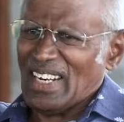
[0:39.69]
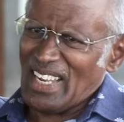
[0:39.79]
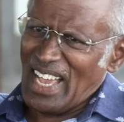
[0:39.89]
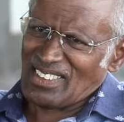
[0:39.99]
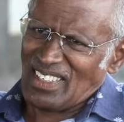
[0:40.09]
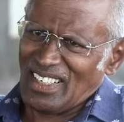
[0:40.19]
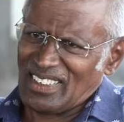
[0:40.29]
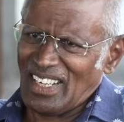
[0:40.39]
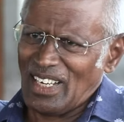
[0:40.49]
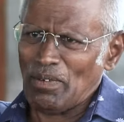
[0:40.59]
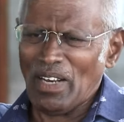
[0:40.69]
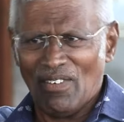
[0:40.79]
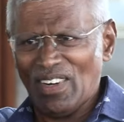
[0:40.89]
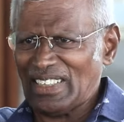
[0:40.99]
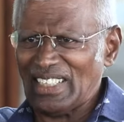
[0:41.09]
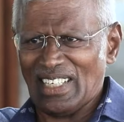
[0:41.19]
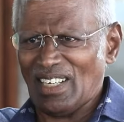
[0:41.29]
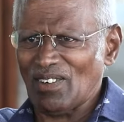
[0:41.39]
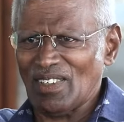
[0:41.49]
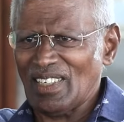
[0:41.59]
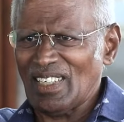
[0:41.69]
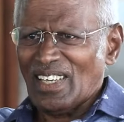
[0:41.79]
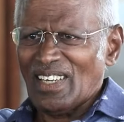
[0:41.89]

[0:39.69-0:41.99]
என்ன ஆக்ஷன் எடுத்தாங்க அப்படின்னு அவங்கள தான் கேட்கணும்